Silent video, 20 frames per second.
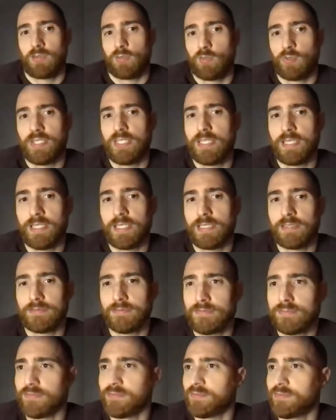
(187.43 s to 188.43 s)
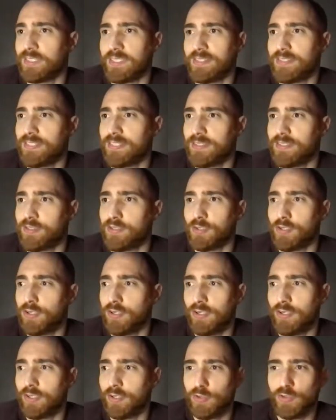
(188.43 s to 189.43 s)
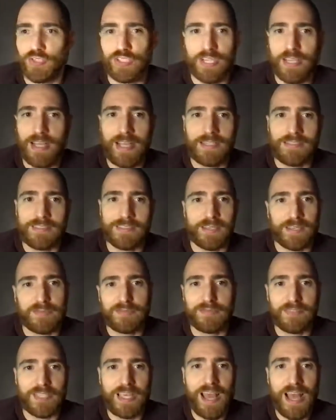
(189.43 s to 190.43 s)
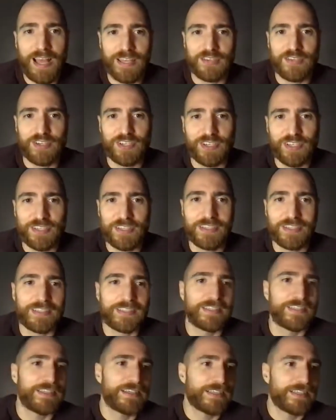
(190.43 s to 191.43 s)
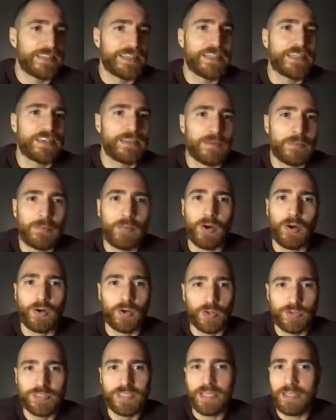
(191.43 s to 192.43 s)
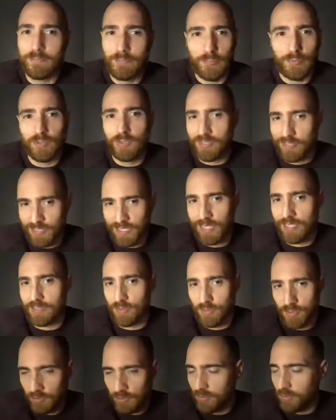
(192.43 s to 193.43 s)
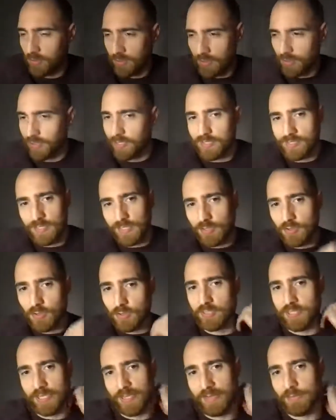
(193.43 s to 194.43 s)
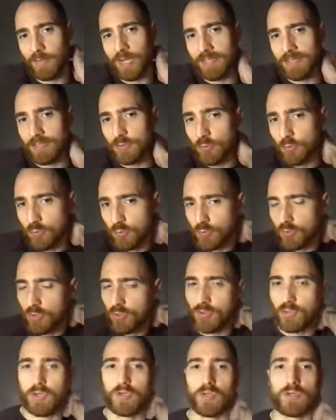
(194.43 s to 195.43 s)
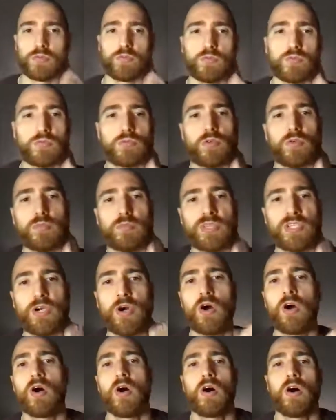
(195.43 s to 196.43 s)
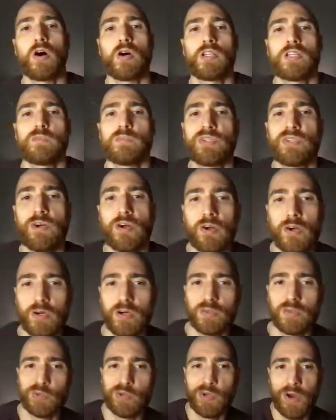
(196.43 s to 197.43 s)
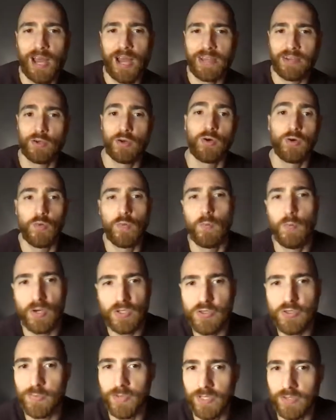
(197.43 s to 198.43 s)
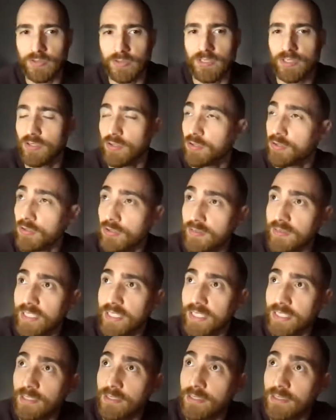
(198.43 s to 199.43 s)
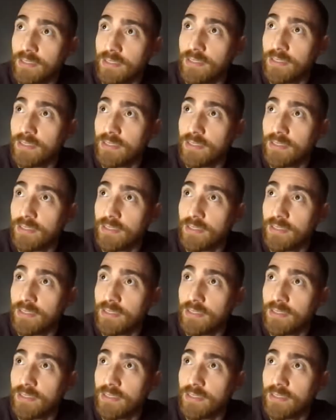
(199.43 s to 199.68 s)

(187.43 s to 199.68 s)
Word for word: Quindi, mhmm, nel senso, riuscire a essere efficaci uh, in poco tempo è stato, è stato il tema di tutto, tutto il, mio, il, mio, il mio anno. Un po' spero di non dover